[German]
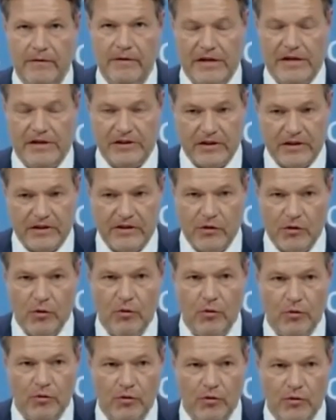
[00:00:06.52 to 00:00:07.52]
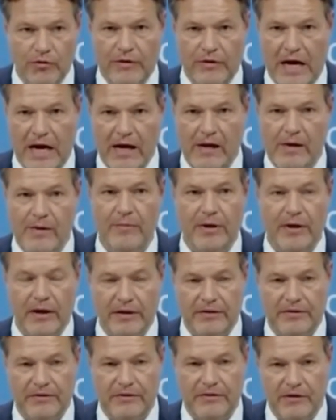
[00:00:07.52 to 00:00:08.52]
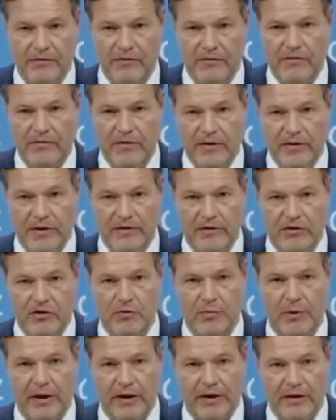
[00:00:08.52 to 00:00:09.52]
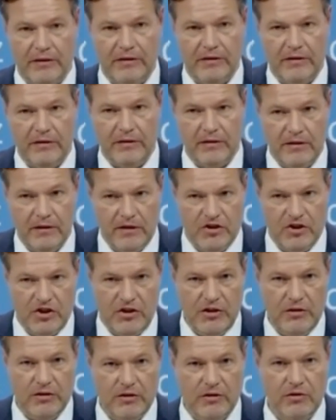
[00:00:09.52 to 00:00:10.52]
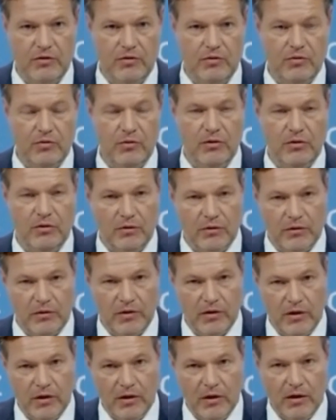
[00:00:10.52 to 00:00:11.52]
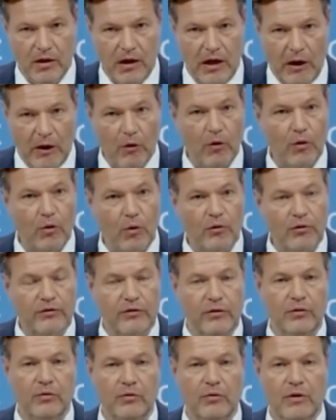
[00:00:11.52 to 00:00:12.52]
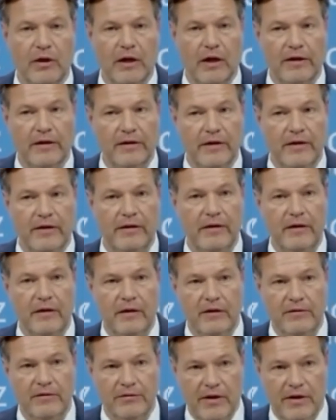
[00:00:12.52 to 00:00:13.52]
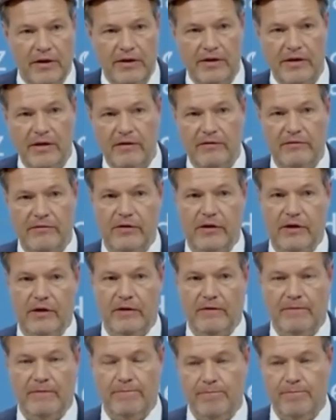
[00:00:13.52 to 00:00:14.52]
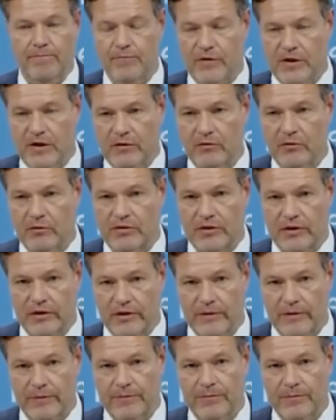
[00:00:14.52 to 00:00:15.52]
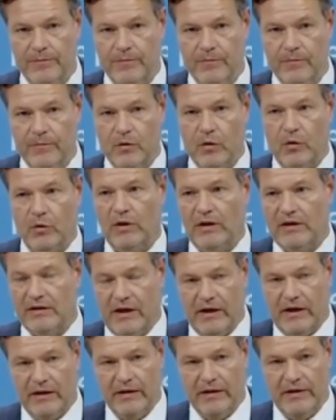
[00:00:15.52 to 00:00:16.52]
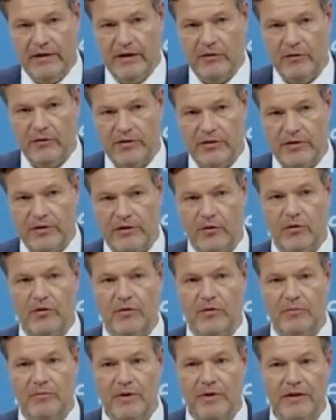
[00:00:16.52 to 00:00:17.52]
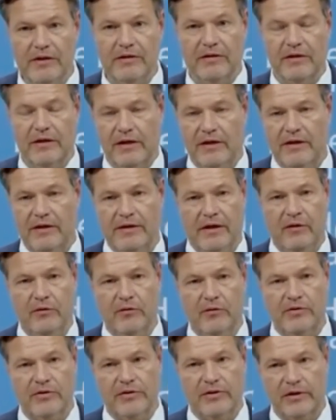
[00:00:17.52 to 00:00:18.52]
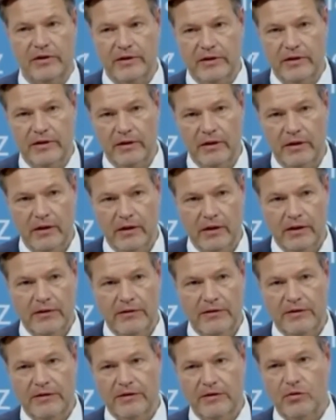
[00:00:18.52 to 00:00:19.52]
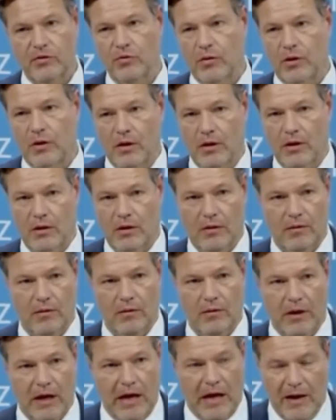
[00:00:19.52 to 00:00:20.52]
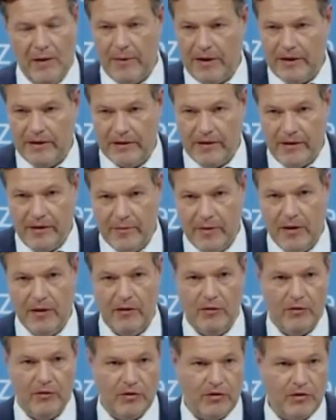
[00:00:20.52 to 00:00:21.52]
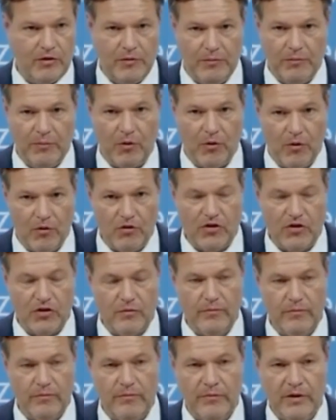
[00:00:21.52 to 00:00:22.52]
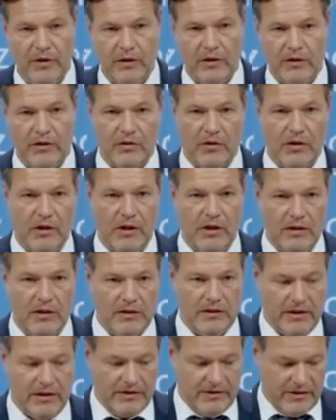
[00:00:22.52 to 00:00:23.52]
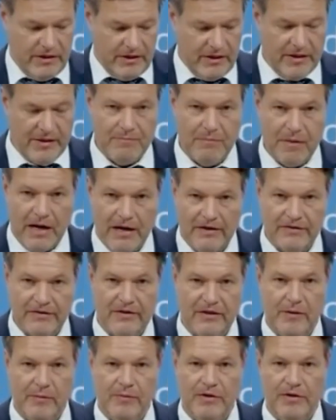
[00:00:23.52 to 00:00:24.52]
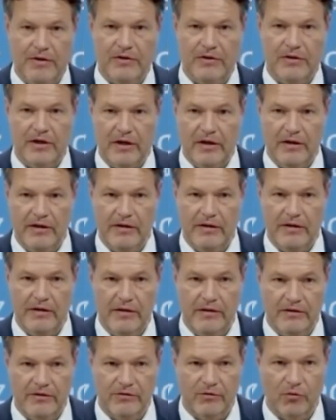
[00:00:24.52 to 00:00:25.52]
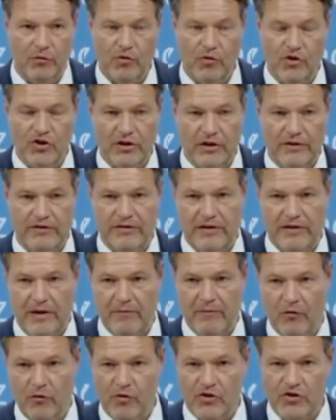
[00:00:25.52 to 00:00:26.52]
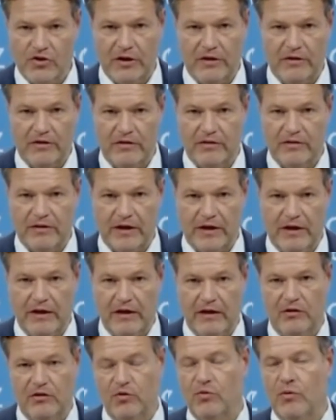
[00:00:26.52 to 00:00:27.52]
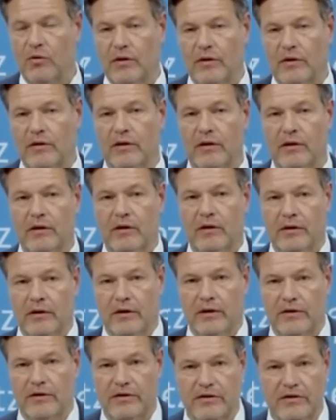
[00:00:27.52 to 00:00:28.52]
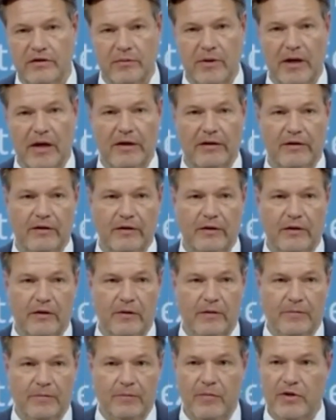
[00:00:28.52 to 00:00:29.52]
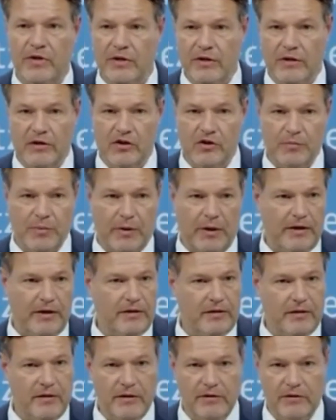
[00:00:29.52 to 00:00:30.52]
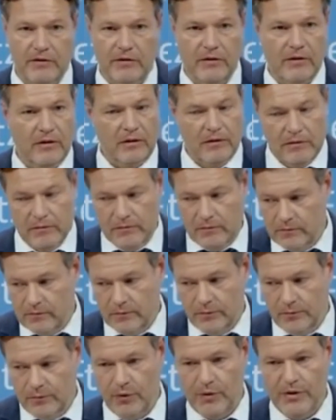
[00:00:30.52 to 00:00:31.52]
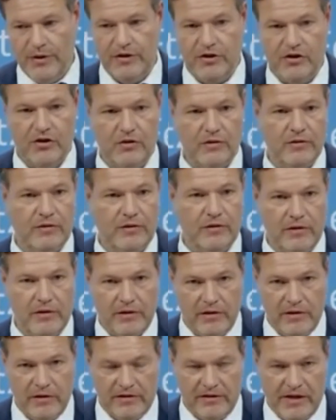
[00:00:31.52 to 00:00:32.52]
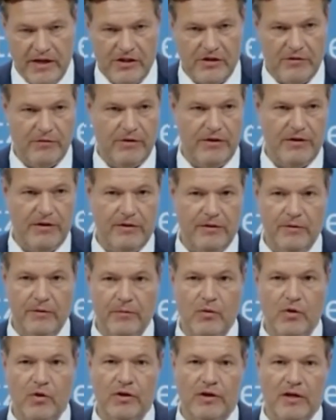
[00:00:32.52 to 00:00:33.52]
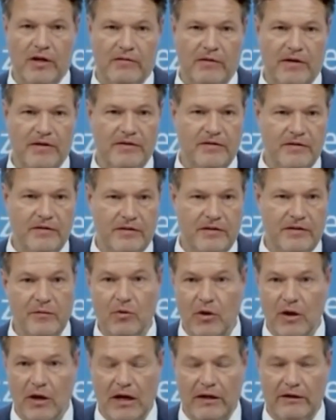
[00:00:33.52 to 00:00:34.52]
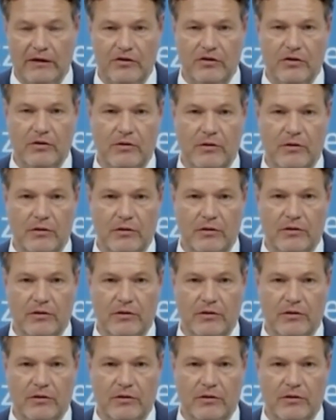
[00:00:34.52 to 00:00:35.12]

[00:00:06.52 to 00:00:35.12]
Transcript: Das Risiko dürfte allen bekannt sein. Wenn wir nicht entsprechend entschieden genug und auch groß genug handeln, verlieren wir die Industrie oder Teile der Industrie und mit Teilen der Industrie nicht nur Arbeitgeber und Branchen, sondern tatsächlich maßgeblichen Teil des Wohlstands, der Wohlstandsgeneratoren in diesem Land mit den entsprechenden politischen gesellschaftlichen, möglicherweise demokratischen